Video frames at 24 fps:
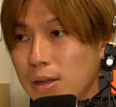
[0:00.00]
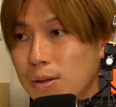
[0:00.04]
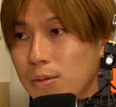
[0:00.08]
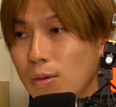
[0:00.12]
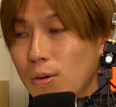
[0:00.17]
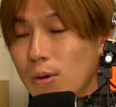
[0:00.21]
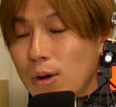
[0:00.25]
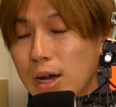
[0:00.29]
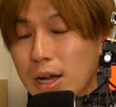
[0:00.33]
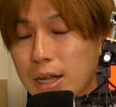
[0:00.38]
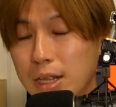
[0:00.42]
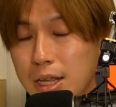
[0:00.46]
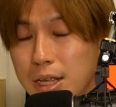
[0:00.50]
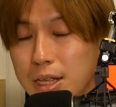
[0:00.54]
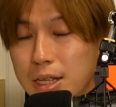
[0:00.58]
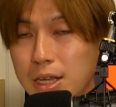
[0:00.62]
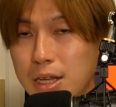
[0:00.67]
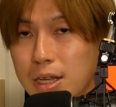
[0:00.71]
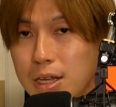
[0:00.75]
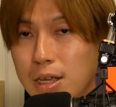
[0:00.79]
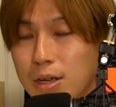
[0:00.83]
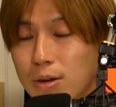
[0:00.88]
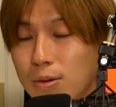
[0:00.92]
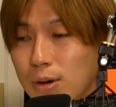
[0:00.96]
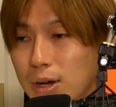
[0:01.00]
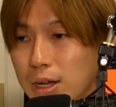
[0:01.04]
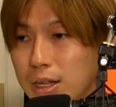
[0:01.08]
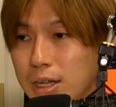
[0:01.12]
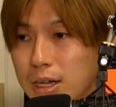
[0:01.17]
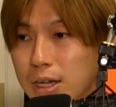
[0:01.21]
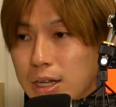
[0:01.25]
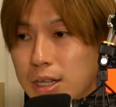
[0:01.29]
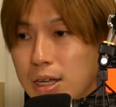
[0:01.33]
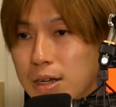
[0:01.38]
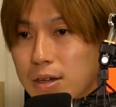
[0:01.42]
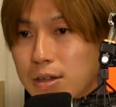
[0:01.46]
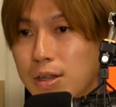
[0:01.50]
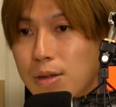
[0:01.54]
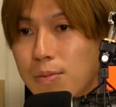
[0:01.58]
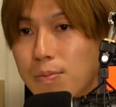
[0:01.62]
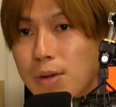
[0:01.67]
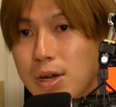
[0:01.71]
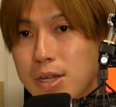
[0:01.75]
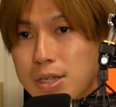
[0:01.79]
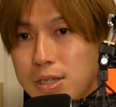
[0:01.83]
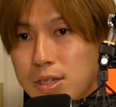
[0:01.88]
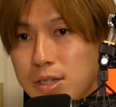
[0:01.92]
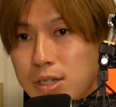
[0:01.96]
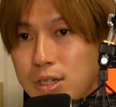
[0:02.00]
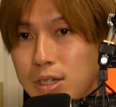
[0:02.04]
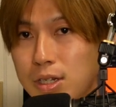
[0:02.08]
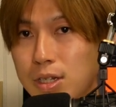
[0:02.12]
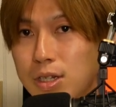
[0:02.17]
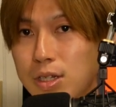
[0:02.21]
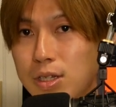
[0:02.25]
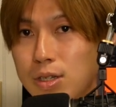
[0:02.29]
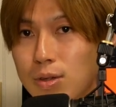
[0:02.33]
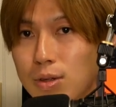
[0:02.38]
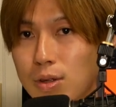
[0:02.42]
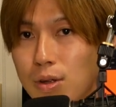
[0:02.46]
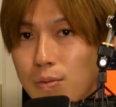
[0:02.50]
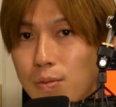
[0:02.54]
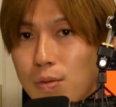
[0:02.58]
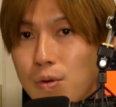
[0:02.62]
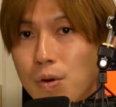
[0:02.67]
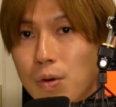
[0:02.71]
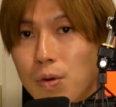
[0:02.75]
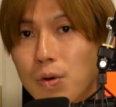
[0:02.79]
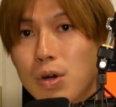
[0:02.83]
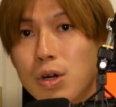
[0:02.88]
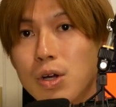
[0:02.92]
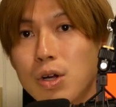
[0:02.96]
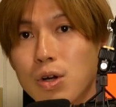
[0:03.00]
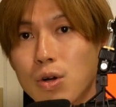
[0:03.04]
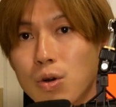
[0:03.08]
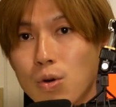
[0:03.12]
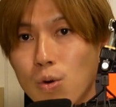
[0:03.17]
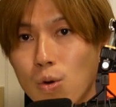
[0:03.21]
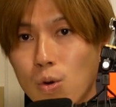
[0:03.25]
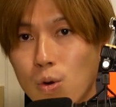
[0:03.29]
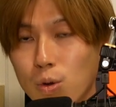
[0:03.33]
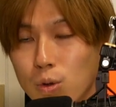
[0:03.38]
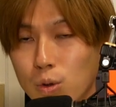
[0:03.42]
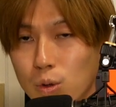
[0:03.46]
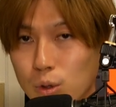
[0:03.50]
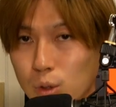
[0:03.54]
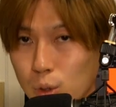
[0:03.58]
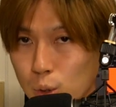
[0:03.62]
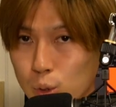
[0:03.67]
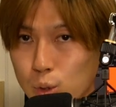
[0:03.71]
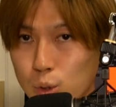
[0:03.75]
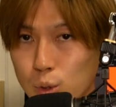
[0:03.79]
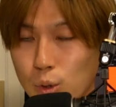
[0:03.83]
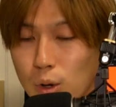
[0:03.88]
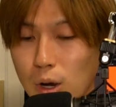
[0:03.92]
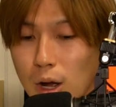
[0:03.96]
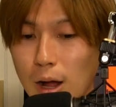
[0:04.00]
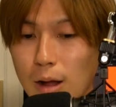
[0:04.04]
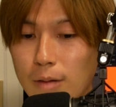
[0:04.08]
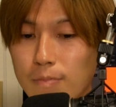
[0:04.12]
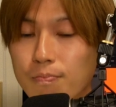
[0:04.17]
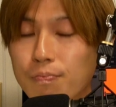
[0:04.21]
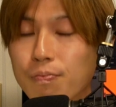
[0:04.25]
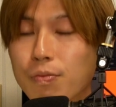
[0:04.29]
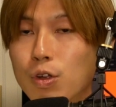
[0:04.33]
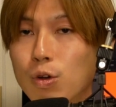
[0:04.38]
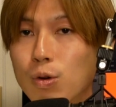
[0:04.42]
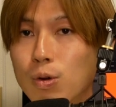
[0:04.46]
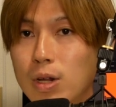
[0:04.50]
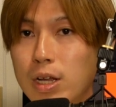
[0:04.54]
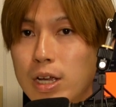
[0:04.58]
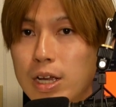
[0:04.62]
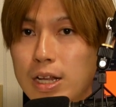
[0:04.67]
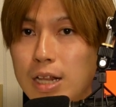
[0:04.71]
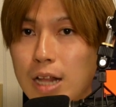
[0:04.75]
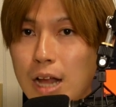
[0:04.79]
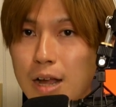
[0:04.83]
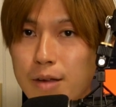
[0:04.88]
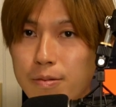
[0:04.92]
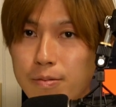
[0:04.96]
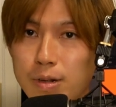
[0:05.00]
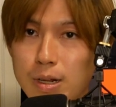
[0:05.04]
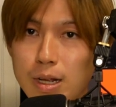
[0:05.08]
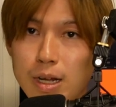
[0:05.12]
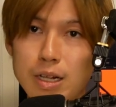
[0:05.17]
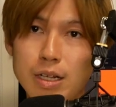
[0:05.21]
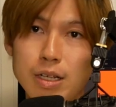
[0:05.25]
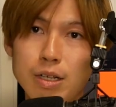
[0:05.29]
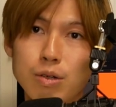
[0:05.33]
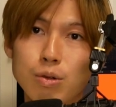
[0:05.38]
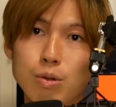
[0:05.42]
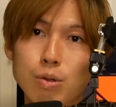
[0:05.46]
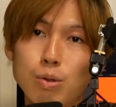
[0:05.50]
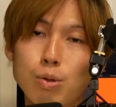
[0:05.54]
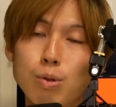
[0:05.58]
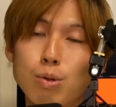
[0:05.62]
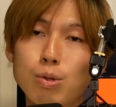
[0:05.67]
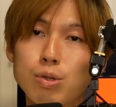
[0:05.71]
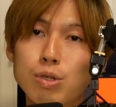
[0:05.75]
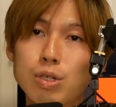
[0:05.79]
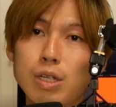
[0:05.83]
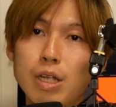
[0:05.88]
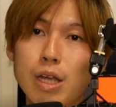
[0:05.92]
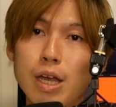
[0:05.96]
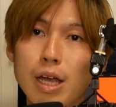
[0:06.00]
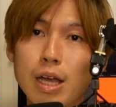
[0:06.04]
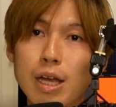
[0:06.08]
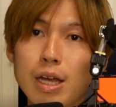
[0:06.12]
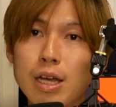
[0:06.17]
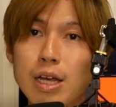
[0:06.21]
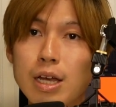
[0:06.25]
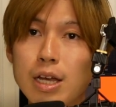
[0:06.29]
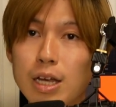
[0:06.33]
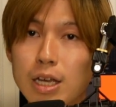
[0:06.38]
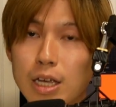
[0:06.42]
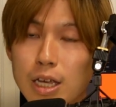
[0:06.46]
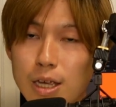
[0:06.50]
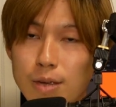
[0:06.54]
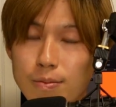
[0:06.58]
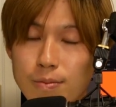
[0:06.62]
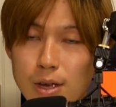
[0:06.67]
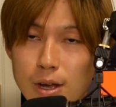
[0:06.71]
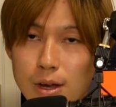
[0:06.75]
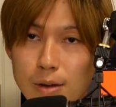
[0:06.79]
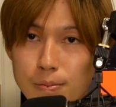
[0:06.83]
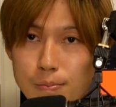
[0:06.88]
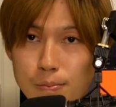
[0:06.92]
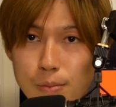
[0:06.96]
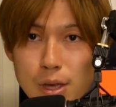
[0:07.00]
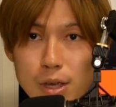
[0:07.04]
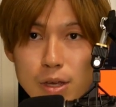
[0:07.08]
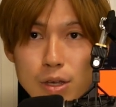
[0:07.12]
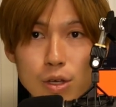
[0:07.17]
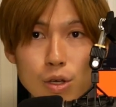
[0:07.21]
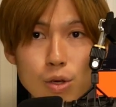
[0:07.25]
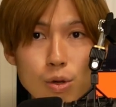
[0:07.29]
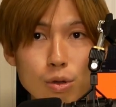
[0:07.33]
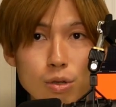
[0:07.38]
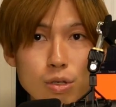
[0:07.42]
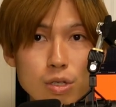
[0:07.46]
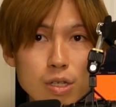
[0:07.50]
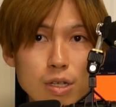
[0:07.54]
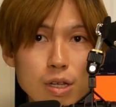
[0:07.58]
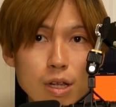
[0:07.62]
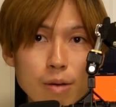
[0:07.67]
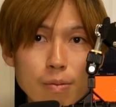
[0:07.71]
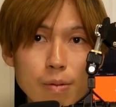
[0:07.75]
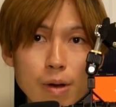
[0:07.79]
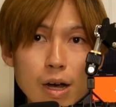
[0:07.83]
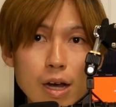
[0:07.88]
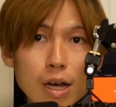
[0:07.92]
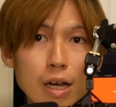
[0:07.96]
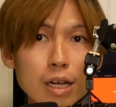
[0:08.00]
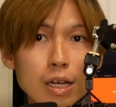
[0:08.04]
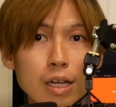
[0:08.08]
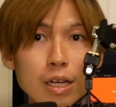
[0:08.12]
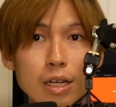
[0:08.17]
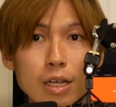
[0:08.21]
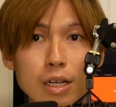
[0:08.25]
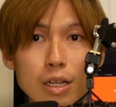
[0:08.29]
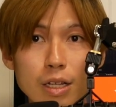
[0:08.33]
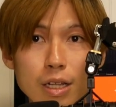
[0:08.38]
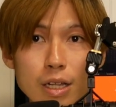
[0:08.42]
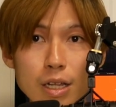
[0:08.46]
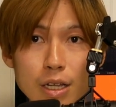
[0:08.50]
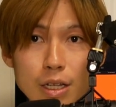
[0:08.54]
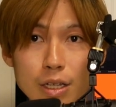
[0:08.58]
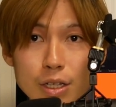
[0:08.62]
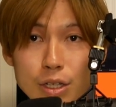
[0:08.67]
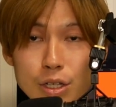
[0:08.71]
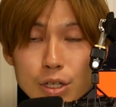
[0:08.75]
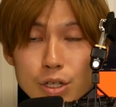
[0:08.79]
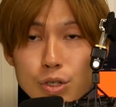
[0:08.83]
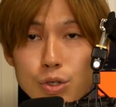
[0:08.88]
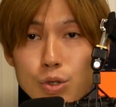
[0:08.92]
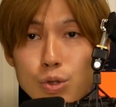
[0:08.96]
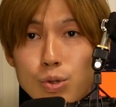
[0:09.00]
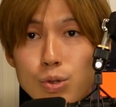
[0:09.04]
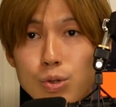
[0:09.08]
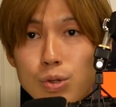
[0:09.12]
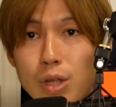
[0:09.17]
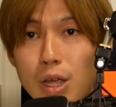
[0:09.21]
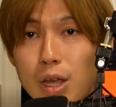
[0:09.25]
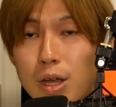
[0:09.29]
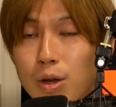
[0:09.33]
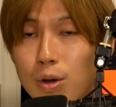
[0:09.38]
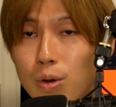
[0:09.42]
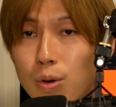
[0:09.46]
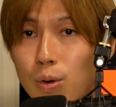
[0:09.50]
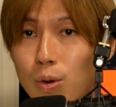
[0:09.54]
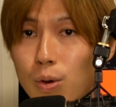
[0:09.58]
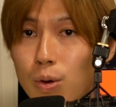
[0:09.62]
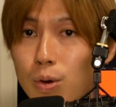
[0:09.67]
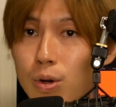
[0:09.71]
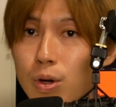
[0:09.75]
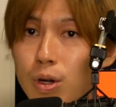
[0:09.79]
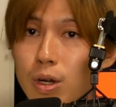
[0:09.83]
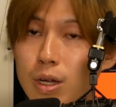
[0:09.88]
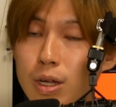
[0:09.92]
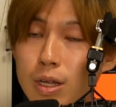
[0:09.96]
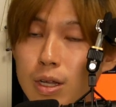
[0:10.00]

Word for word: お金にお金がなくて貧しい人でもここの図書館フリーライブラリーを通して君は勉強すれば、ね、20年後